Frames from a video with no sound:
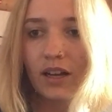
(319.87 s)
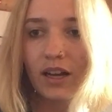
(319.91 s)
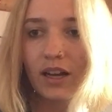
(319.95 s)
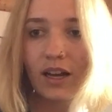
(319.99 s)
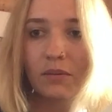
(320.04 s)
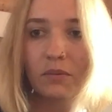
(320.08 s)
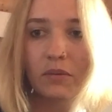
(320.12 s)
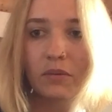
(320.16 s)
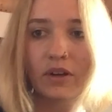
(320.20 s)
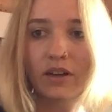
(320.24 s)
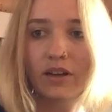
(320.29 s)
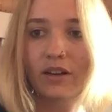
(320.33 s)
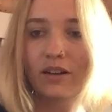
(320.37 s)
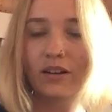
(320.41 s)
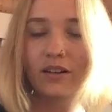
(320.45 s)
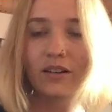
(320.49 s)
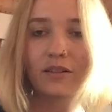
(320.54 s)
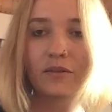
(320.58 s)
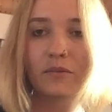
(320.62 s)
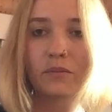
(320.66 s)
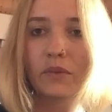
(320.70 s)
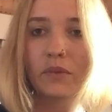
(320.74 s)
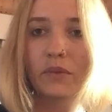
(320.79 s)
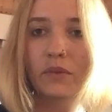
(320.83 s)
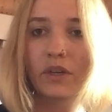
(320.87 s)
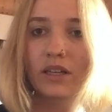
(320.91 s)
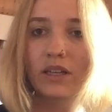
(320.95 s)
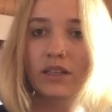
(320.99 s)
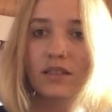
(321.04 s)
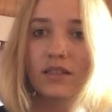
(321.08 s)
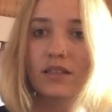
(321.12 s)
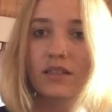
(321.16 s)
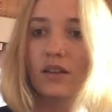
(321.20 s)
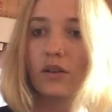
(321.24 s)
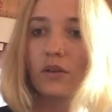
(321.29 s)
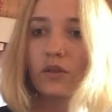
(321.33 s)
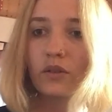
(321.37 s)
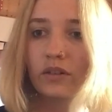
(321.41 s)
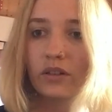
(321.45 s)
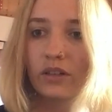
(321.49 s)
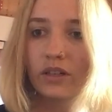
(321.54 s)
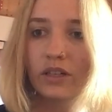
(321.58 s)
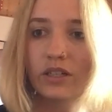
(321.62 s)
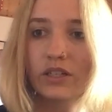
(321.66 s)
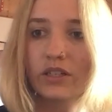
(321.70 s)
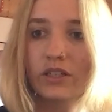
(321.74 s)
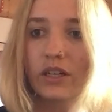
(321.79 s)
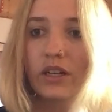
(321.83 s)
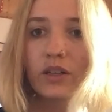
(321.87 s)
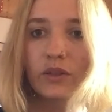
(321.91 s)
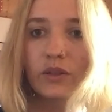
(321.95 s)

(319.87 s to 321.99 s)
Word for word: aber mit ist auch nicht.